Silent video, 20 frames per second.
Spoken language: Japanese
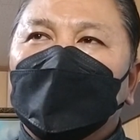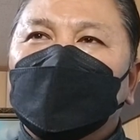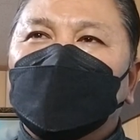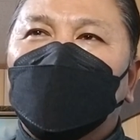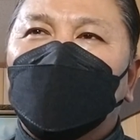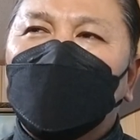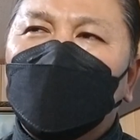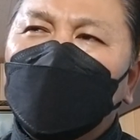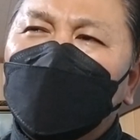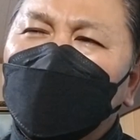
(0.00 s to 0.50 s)

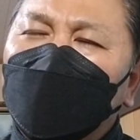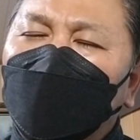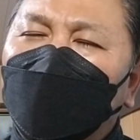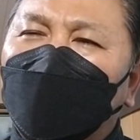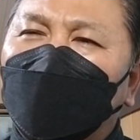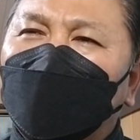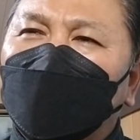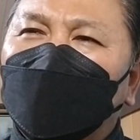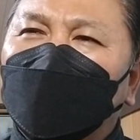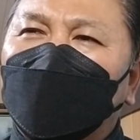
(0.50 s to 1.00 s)
そこから
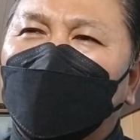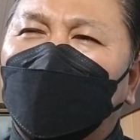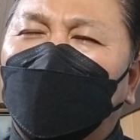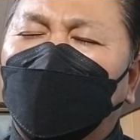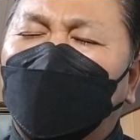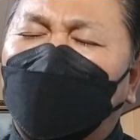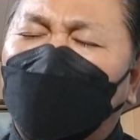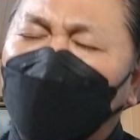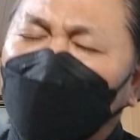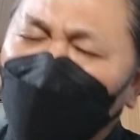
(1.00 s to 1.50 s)
は
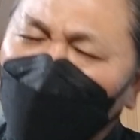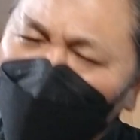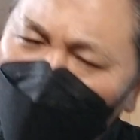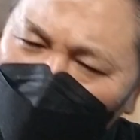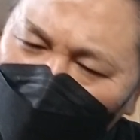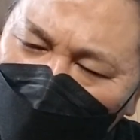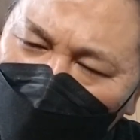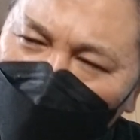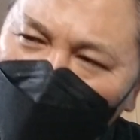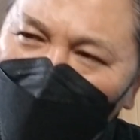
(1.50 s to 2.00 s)

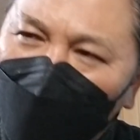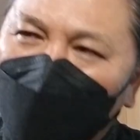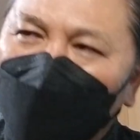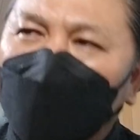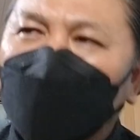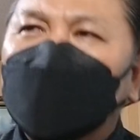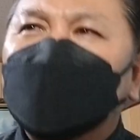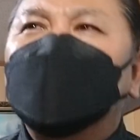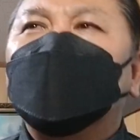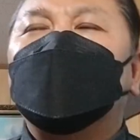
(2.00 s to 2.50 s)
あって
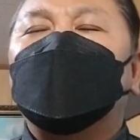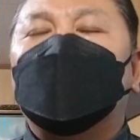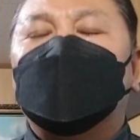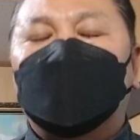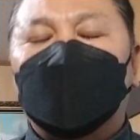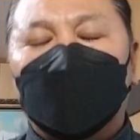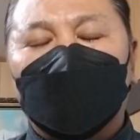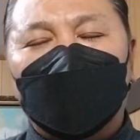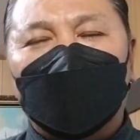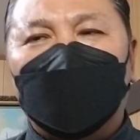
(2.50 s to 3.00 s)
思うよう
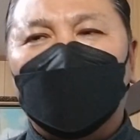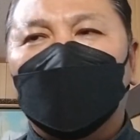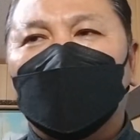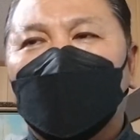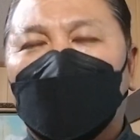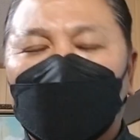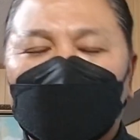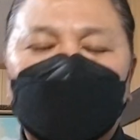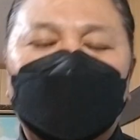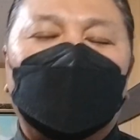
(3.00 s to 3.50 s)
な状
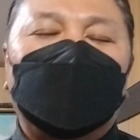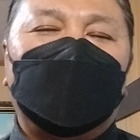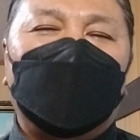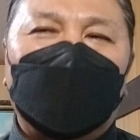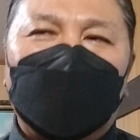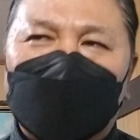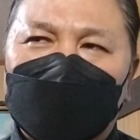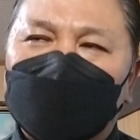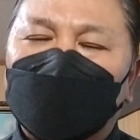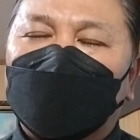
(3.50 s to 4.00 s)
況が始まっ
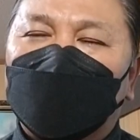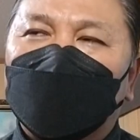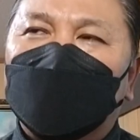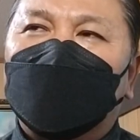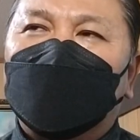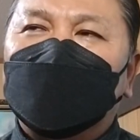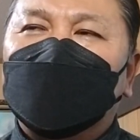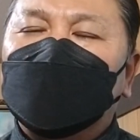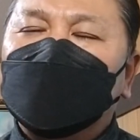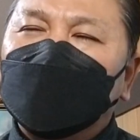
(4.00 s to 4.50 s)
たんですよ
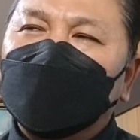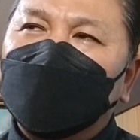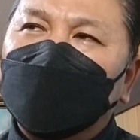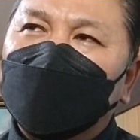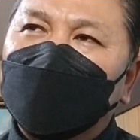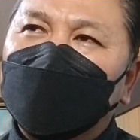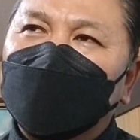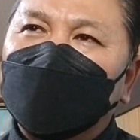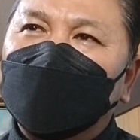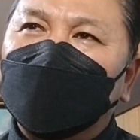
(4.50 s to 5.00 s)
私
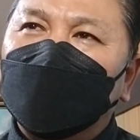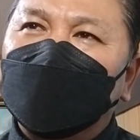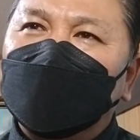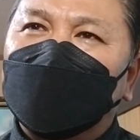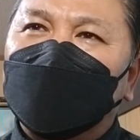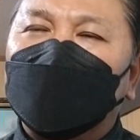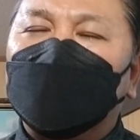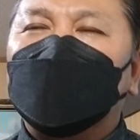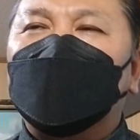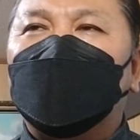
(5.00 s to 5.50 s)

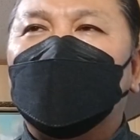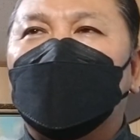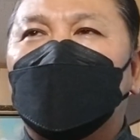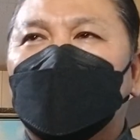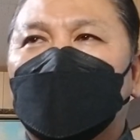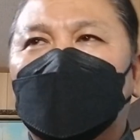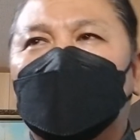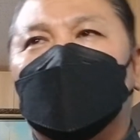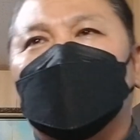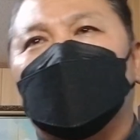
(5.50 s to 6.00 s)
もその頃
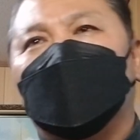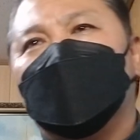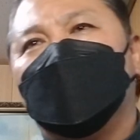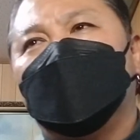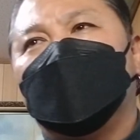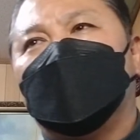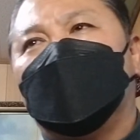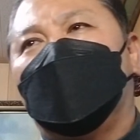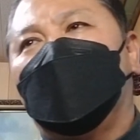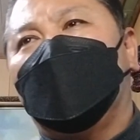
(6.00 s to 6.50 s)
はまだそ
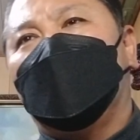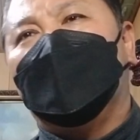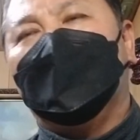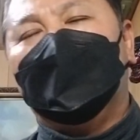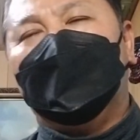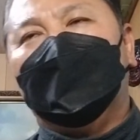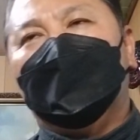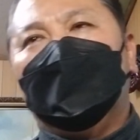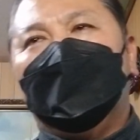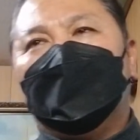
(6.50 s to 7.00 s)
ういった
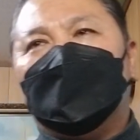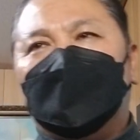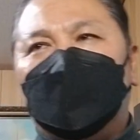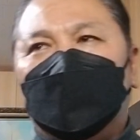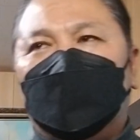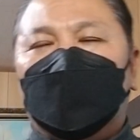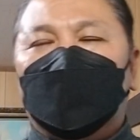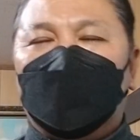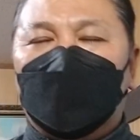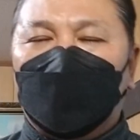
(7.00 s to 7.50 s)

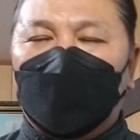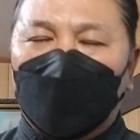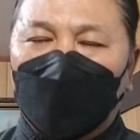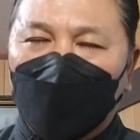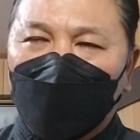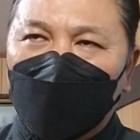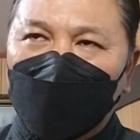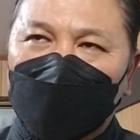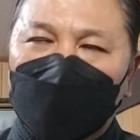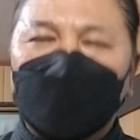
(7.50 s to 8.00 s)
ちょっとも
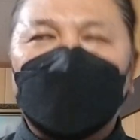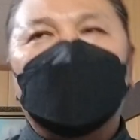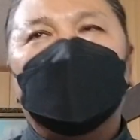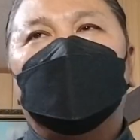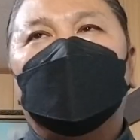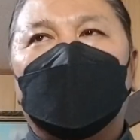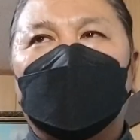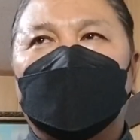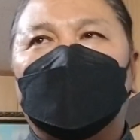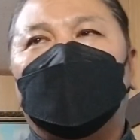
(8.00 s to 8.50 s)
う大きめ
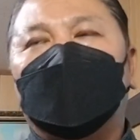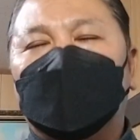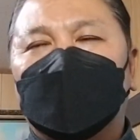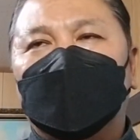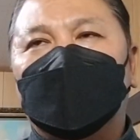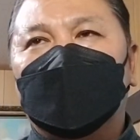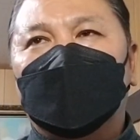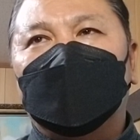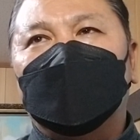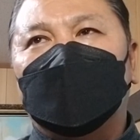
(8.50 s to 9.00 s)
になって
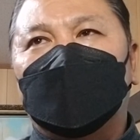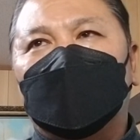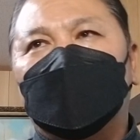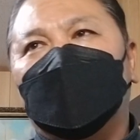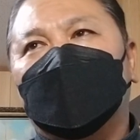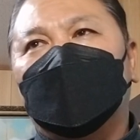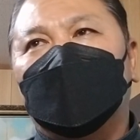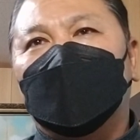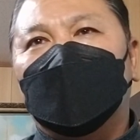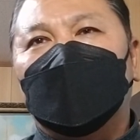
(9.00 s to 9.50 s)
くる
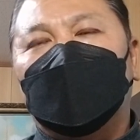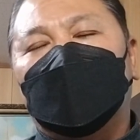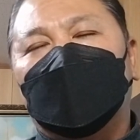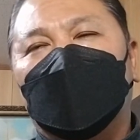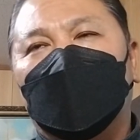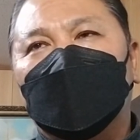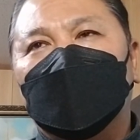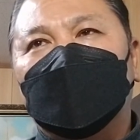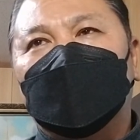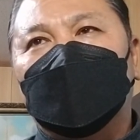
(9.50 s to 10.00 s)
仕事に
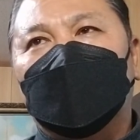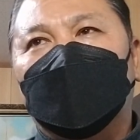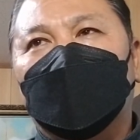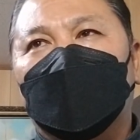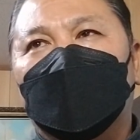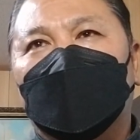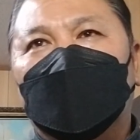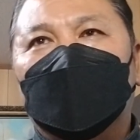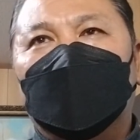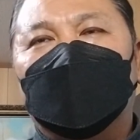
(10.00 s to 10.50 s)
対して
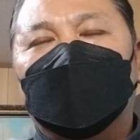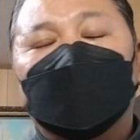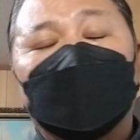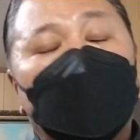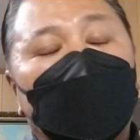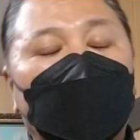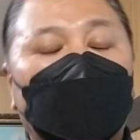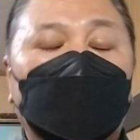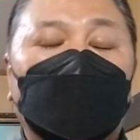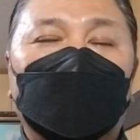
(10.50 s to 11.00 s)
はまだ不
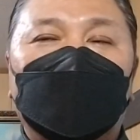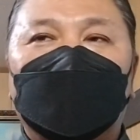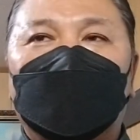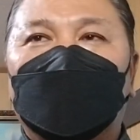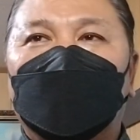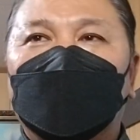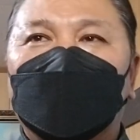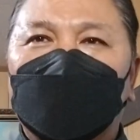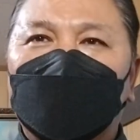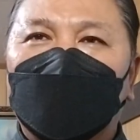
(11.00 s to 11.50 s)
慣れだっ
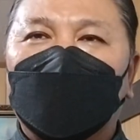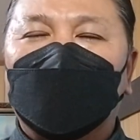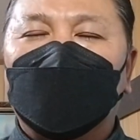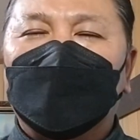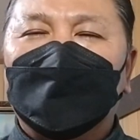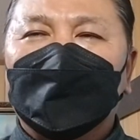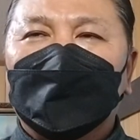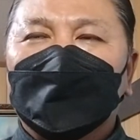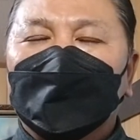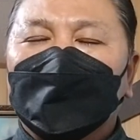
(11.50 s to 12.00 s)
たんで